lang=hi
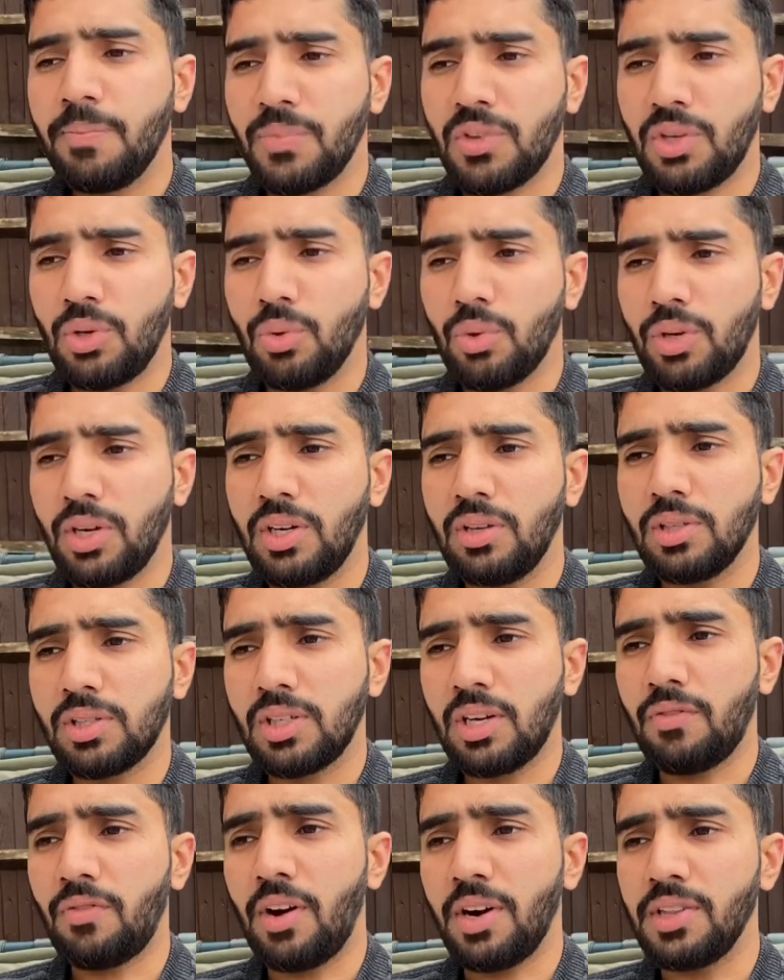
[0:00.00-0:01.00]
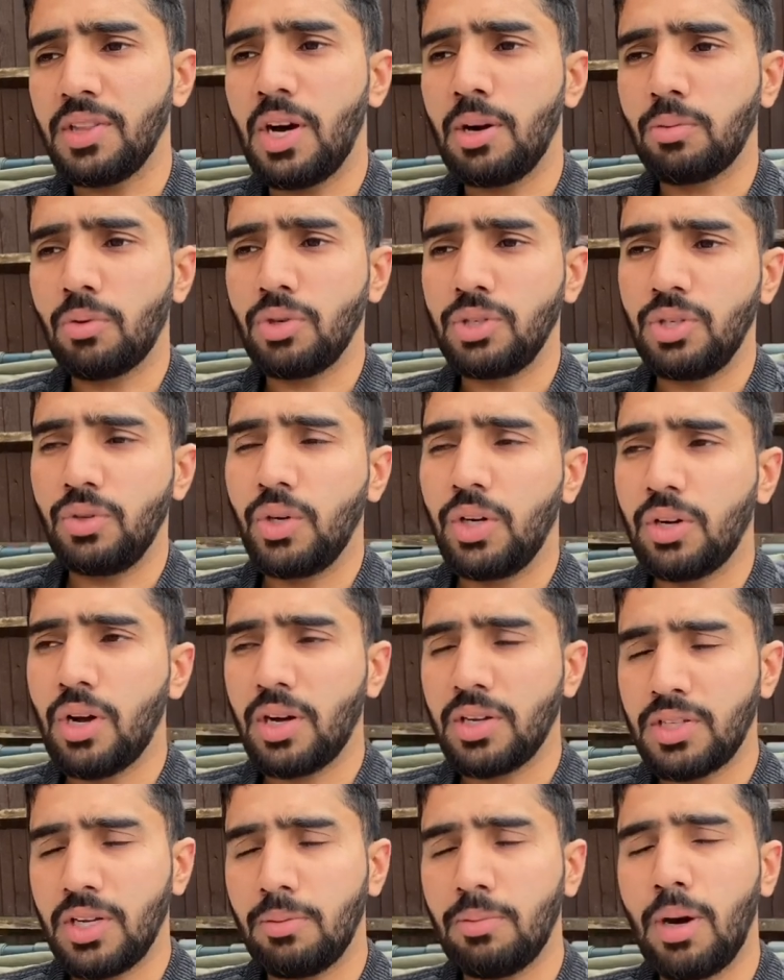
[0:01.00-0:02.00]
क्योंकि उसका फ़ायदा आपको ये होगा
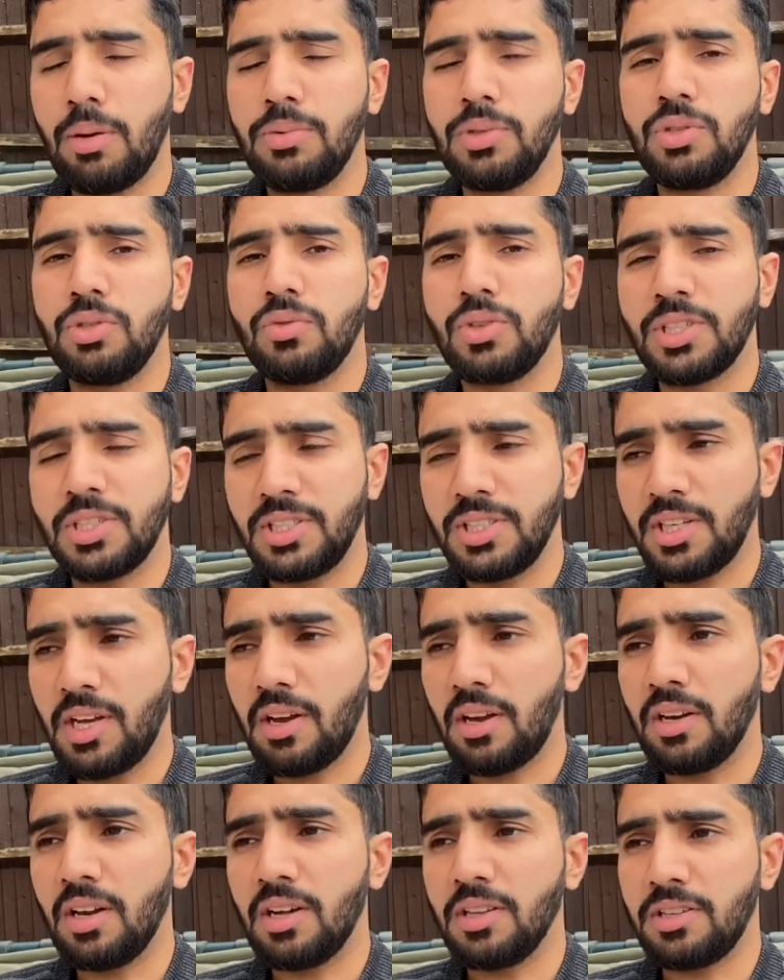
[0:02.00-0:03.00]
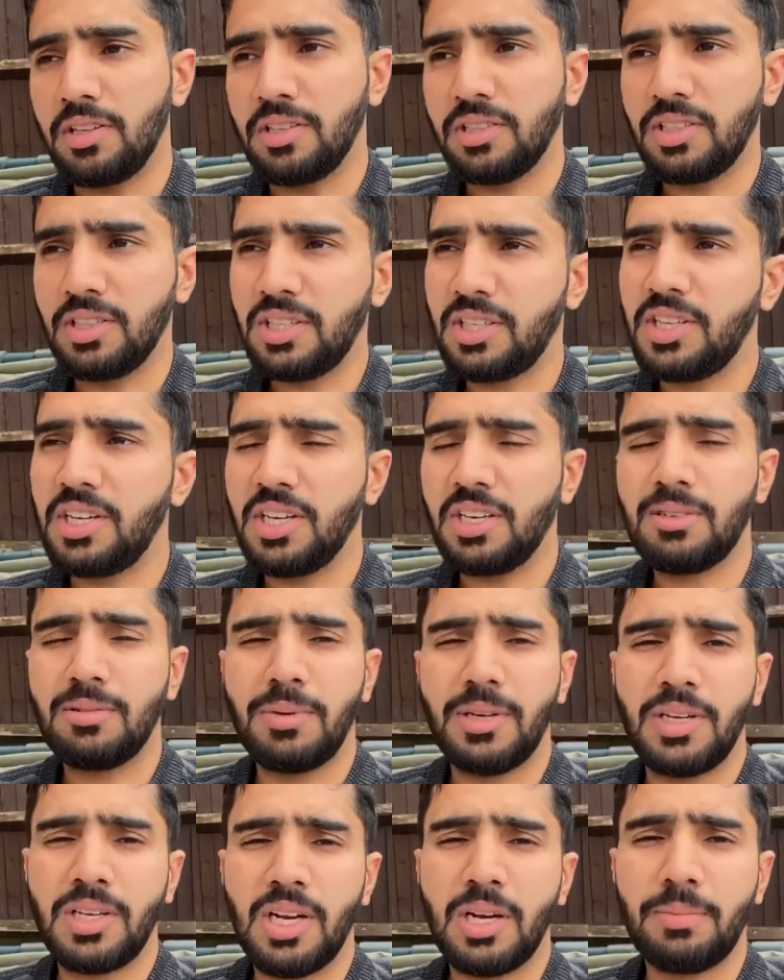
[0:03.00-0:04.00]
कि जब आप यूनिवर्सिटी की क्लासेस से एक
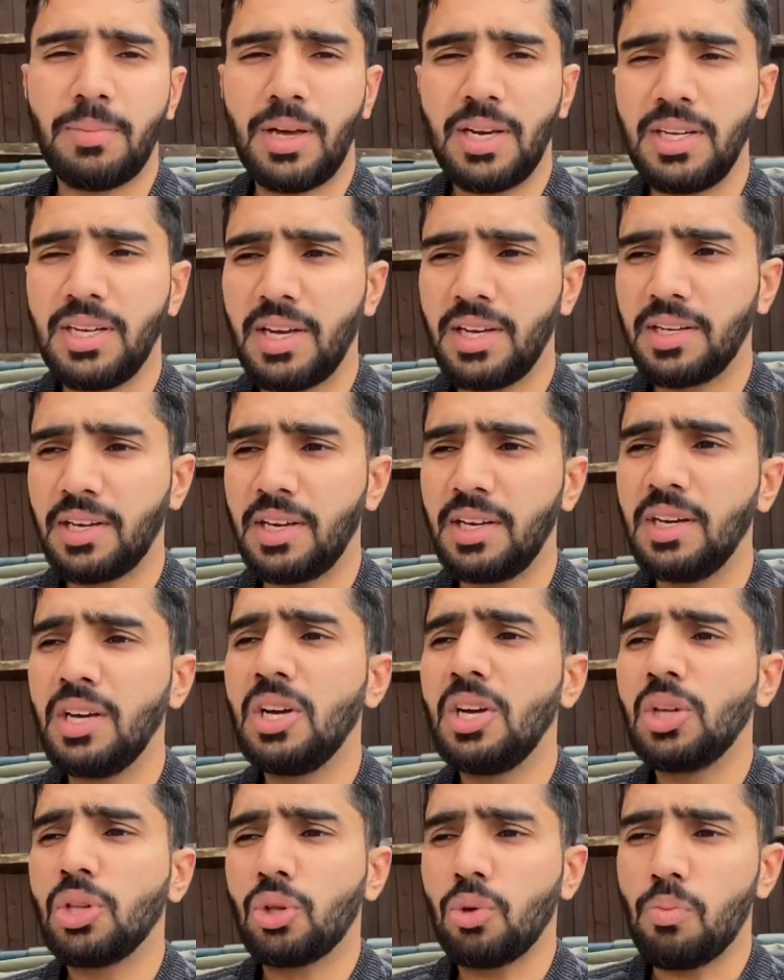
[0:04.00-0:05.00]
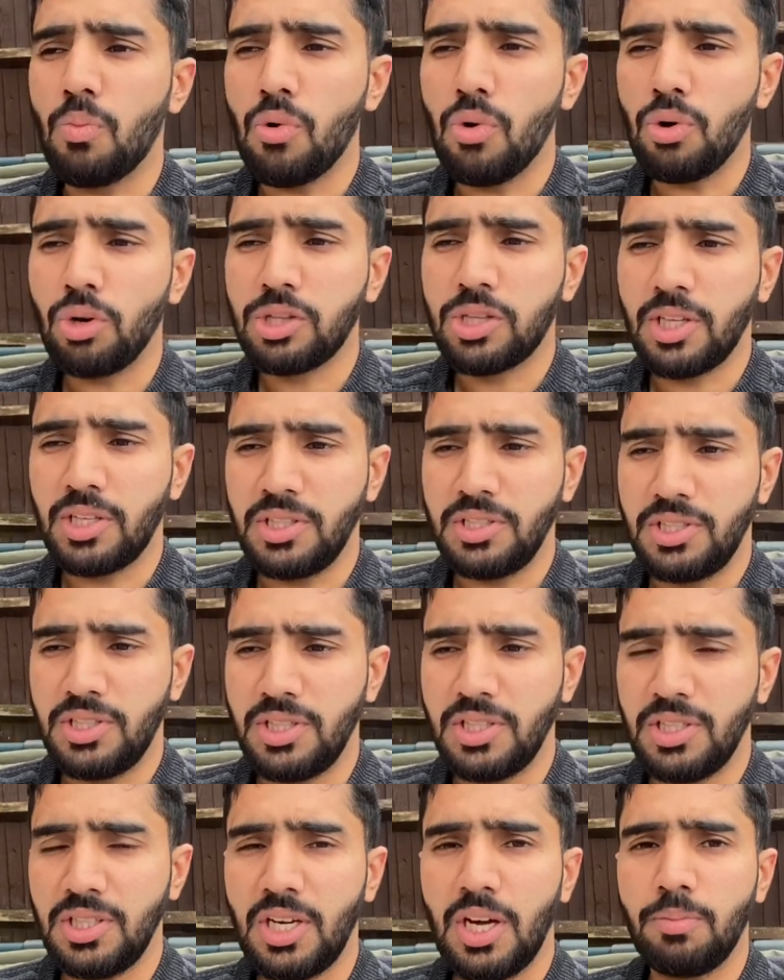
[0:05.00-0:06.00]
महीना पहले आएंगे तो बहुत सारी
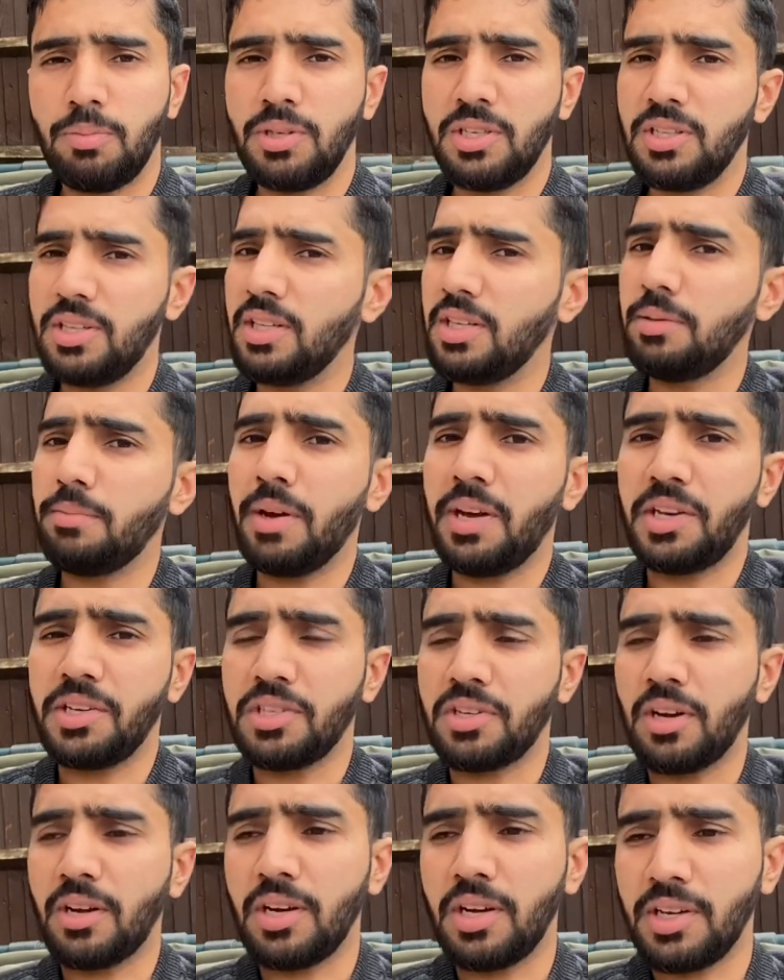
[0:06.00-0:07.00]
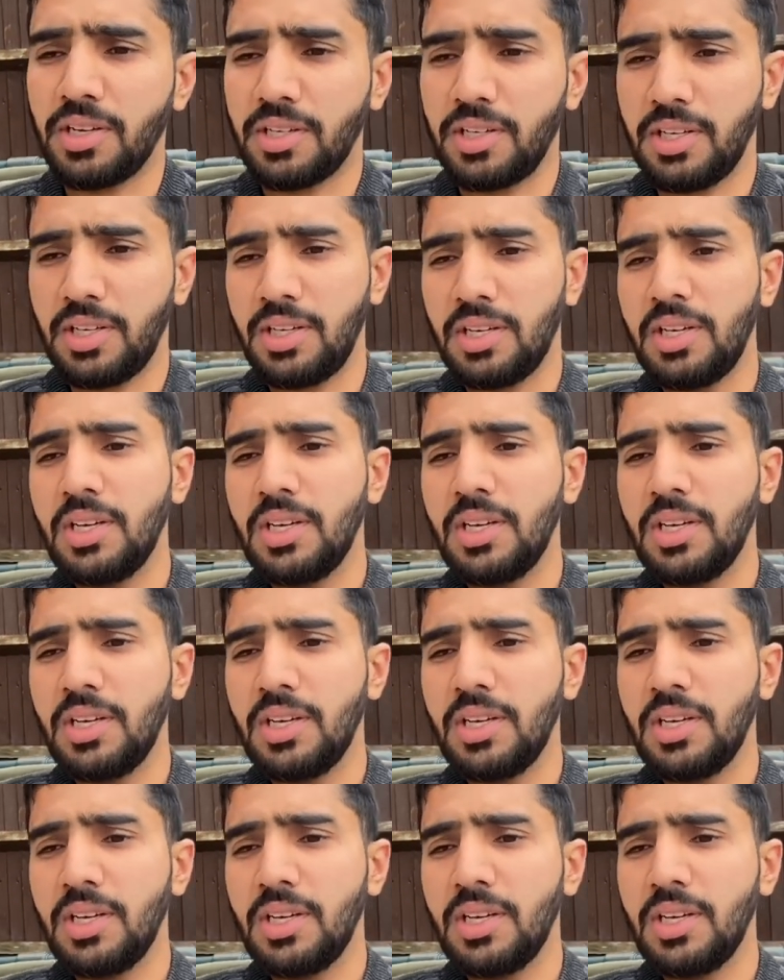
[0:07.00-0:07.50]
चीज़ें आप इजीली मैनेज कर लेंगे